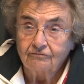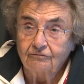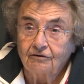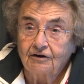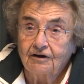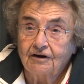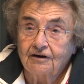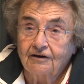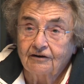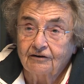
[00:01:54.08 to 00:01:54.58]

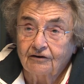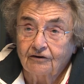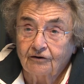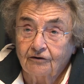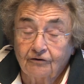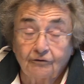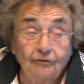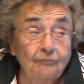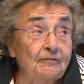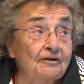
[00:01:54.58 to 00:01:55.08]
voulait
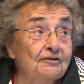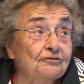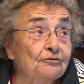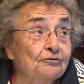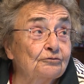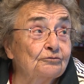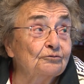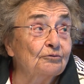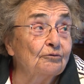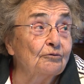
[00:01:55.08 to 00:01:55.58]

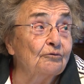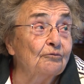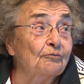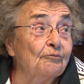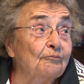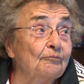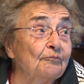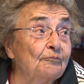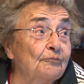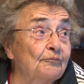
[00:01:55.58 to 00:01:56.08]
remettre son
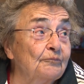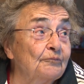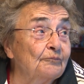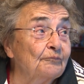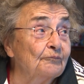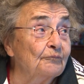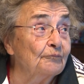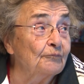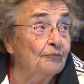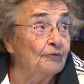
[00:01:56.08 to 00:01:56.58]

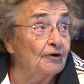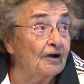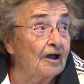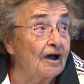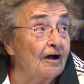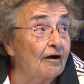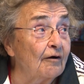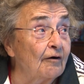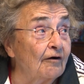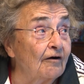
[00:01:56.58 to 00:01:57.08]

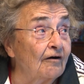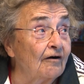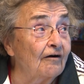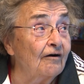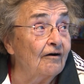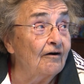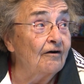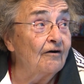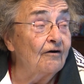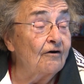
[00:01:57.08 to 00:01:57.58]
moulin en,
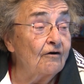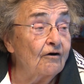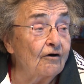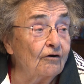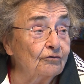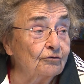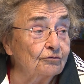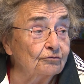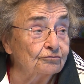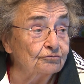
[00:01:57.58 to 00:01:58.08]
construction. Hein.
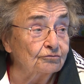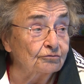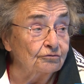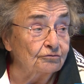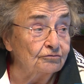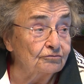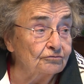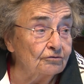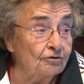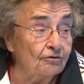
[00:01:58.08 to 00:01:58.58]
En
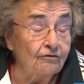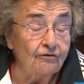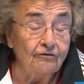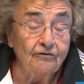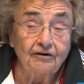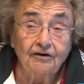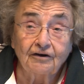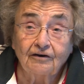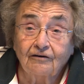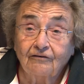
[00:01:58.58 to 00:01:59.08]
construction,
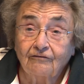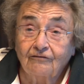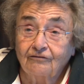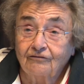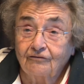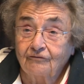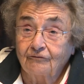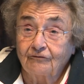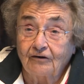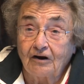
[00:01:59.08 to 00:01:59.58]
et euh,
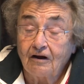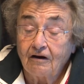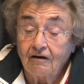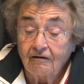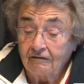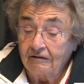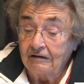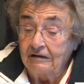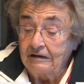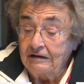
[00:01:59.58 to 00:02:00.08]
voilà.
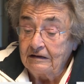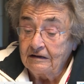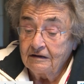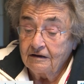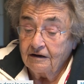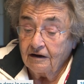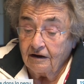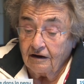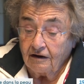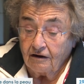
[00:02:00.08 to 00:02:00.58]

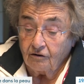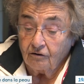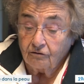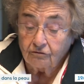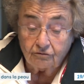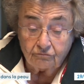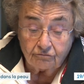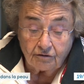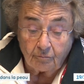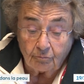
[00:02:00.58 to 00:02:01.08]
Et alors,
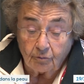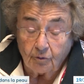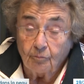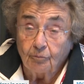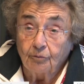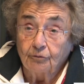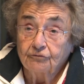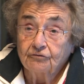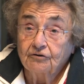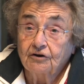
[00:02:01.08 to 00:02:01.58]
il lui a
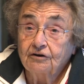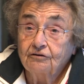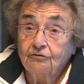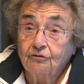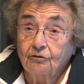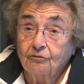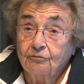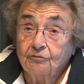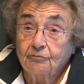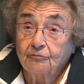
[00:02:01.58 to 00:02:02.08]
proposé de
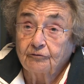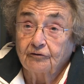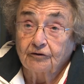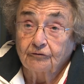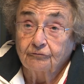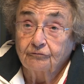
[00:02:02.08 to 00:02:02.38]
lui faire